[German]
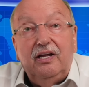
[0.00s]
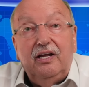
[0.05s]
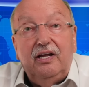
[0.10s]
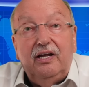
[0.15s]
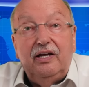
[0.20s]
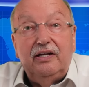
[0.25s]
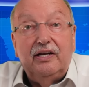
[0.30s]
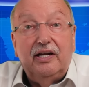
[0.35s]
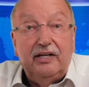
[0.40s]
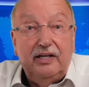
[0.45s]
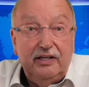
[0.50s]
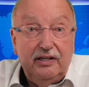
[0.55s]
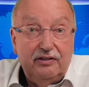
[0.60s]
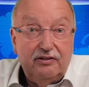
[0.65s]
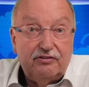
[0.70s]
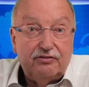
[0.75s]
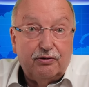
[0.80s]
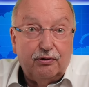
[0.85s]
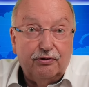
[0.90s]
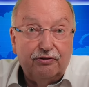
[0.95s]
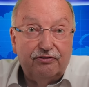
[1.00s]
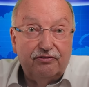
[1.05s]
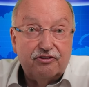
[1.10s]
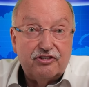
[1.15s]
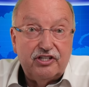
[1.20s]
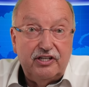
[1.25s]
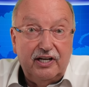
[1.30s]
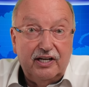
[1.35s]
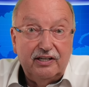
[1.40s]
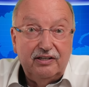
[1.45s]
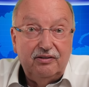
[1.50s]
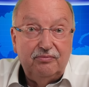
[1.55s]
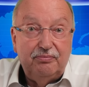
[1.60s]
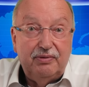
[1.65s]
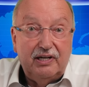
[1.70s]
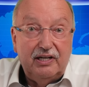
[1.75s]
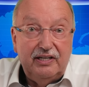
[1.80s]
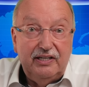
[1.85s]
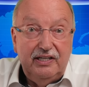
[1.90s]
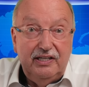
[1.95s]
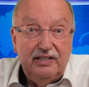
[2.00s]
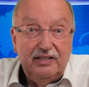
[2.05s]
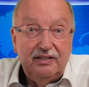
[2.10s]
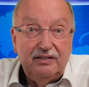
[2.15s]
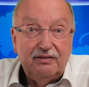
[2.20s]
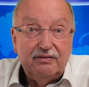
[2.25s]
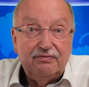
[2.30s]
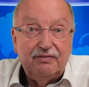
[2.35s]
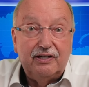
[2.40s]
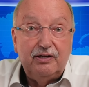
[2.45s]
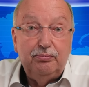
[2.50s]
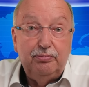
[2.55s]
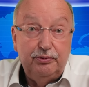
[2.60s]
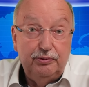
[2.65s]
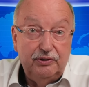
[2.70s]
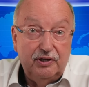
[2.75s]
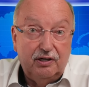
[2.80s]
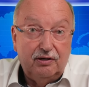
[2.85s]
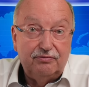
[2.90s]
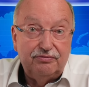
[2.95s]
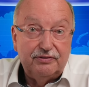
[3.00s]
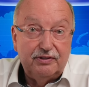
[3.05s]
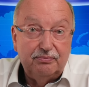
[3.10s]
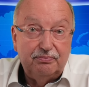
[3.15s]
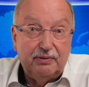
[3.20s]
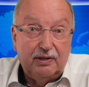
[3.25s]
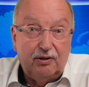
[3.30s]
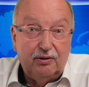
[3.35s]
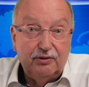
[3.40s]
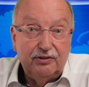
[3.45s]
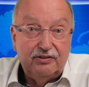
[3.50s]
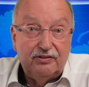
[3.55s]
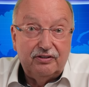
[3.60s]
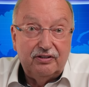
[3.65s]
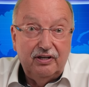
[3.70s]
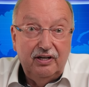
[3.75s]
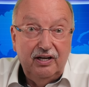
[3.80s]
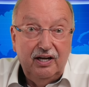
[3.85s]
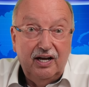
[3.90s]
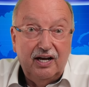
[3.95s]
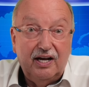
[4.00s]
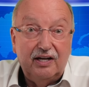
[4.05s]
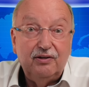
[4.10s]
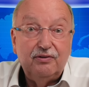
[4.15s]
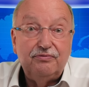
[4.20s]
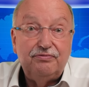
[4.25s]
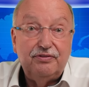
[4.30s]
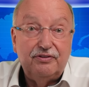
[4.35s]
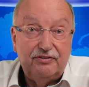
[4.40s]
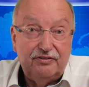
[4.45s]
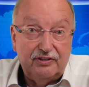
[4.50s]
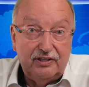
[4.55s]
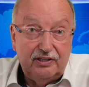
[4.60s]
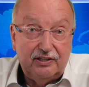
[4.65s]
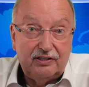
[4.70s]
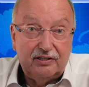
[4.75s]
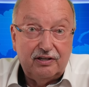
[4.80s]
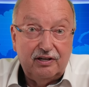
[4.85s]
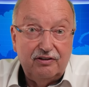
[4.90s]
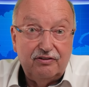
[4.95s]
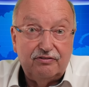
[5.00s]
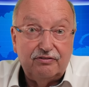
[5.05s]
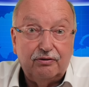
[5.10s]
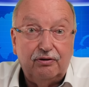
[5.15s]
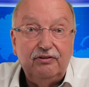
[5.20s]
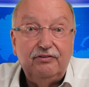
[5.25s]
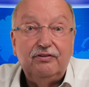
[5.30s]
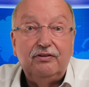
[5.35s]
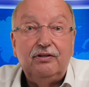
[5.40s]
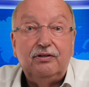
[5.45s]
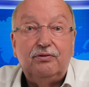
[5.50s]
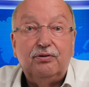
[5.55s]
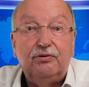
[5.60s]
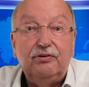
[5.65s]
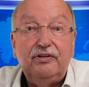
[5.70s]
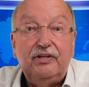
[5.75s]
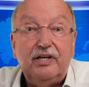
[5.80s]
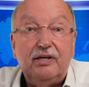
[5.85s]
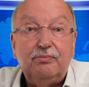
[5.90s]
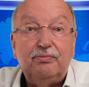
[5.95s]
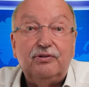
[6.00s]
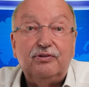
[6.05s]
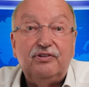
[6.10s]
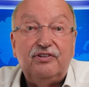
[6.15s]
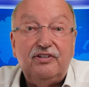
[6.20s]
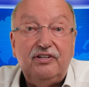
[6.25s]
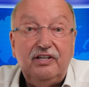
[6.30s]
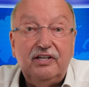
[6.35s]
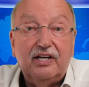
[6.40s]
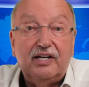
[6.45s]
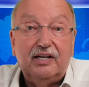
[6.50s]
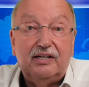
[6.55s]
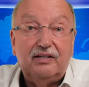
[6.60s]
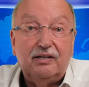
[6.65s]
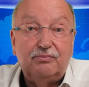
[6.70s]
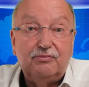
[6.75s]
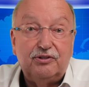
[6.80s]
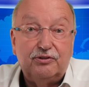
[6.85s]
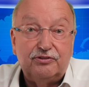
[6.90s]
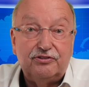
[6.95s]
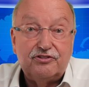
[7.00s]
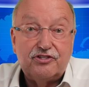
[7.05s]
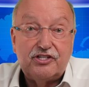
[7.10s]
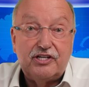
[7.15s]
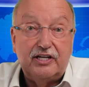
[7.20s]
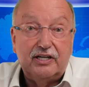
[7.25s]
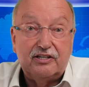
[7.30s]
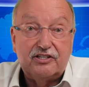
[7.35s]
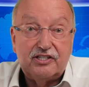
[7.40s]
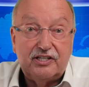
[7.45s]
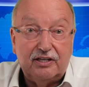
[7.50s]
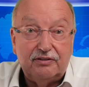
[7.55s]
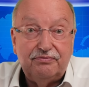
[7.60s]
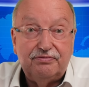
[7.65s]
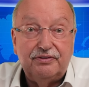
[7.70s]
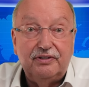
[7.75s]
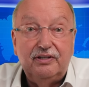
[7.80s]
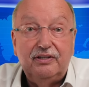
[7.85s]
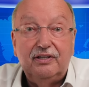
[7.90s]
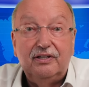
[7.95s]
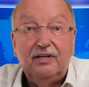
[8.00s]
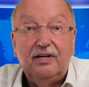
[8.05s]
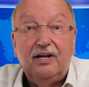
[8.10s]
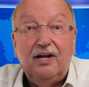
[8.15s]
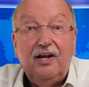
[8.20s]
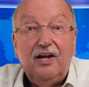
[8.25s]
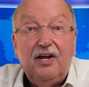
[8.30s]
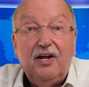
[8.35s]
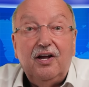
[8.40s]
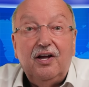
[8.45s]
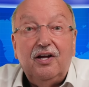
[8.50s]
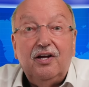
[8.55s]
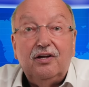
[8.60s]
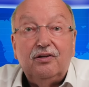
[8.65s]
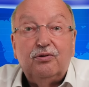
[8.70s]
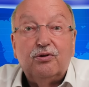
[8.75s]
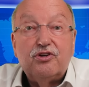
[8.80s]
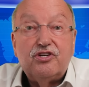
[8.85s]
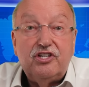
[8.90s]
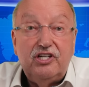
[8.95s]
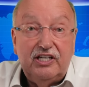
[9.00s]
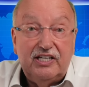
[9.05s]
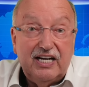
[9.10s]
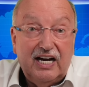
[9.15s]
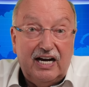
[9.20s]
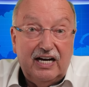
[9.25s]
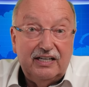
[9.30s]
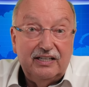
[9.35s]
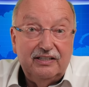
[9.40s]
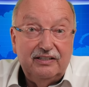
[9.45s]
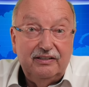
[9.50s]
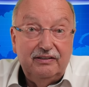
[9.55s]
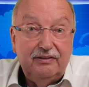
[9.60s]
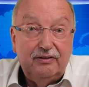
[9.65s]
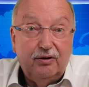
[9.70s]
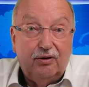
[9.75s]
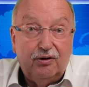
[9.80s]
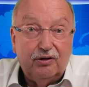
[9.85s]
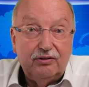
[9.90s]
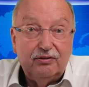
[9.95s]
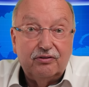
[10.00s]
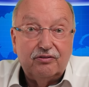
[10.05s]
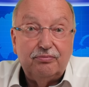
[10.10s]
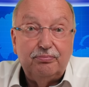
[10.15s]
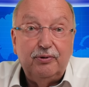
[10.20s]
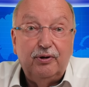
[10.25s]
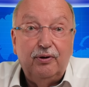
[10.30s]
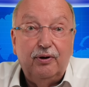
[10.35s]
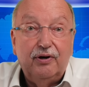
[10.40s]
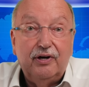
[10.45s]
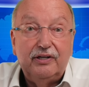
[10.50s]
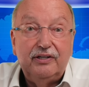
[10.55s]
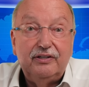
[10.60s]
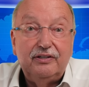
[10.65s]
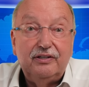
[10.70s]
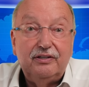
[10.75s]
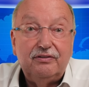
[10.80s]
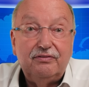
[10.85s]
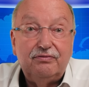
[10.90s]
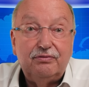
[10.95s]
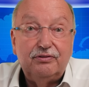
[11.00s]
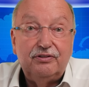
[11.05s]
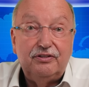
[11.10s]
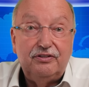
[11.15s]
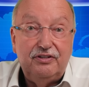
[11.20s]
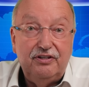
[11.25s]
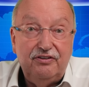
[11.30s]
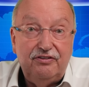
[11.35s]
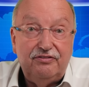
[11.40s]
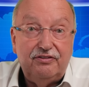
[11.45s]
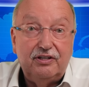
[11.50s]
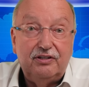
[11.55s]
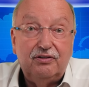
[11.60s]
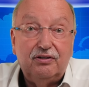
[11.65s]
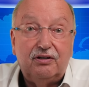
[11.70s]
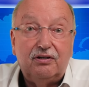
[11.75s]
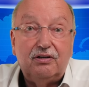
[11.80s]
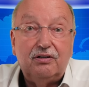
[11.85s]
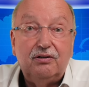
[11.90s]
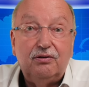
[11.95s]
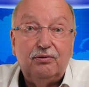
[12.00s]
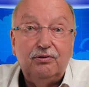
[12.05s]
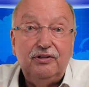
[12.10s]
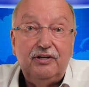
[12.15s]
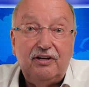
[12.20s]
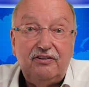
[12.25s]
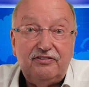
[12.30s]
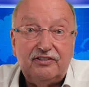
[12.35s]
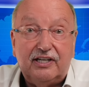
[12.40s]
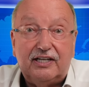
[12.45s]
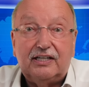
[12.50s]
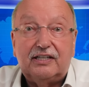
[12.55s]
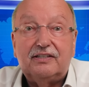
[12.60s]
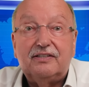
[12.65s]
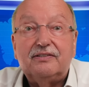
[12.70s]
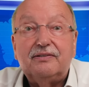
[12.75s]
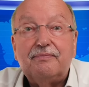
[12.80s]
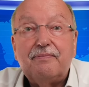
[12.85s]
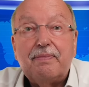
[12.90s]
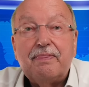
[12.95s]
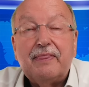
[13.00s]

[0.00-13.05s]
In der Nähe des Großen Stern in Berlin war die Bühne aufgebaut. An und für sich sollte die Kundgebung direkt am Großen Stern stattfinden. Durch Schikanen der Ordnungsbehörde wurde dies jedoch untersagt.